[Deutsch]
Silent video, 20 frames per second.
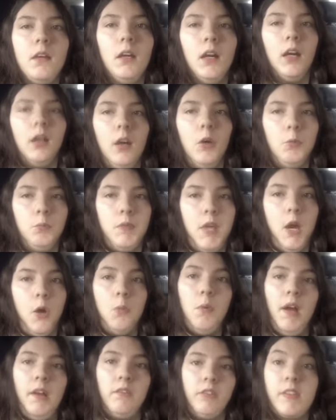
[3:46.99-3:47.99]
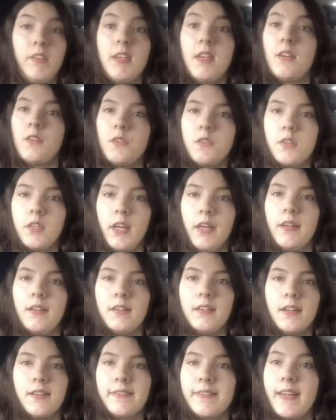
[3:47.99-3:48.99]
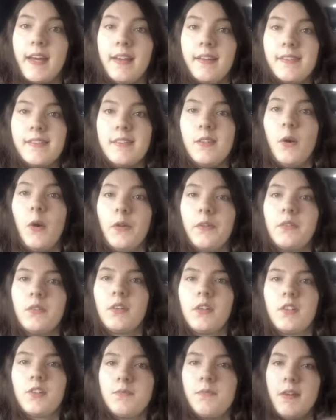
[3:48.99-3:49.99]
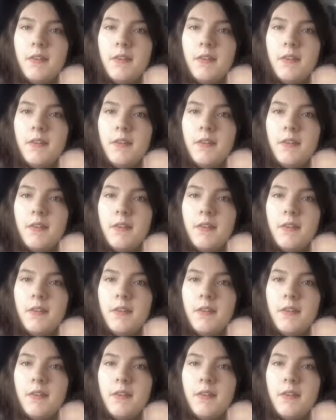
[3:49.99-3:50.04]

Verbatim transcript: Ähm, ja, um einfach sicher zu gehen, dass alles in Ordnung ist,